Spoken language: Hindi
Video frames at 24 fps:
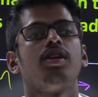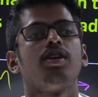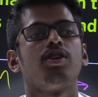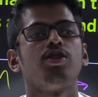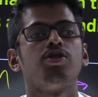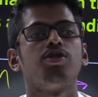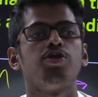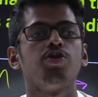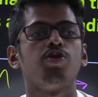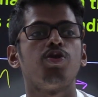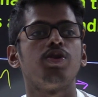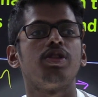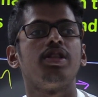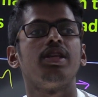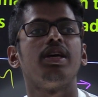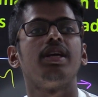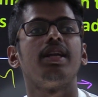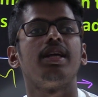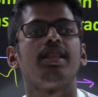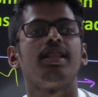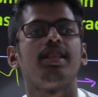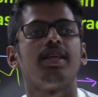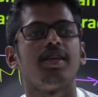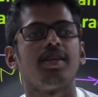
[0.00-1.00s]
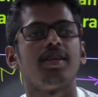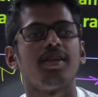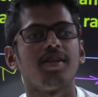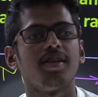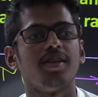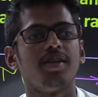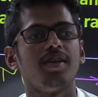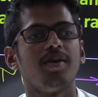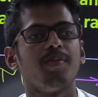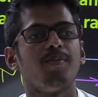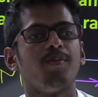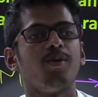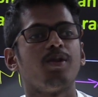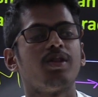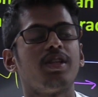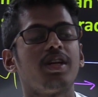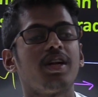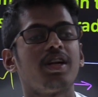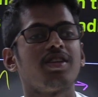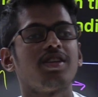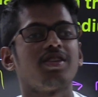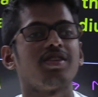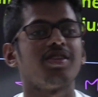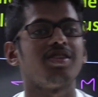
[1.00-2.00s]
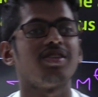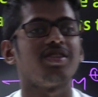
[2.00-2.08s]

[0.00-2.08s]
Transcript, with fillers: किसी को देने थे बोलते हैं ना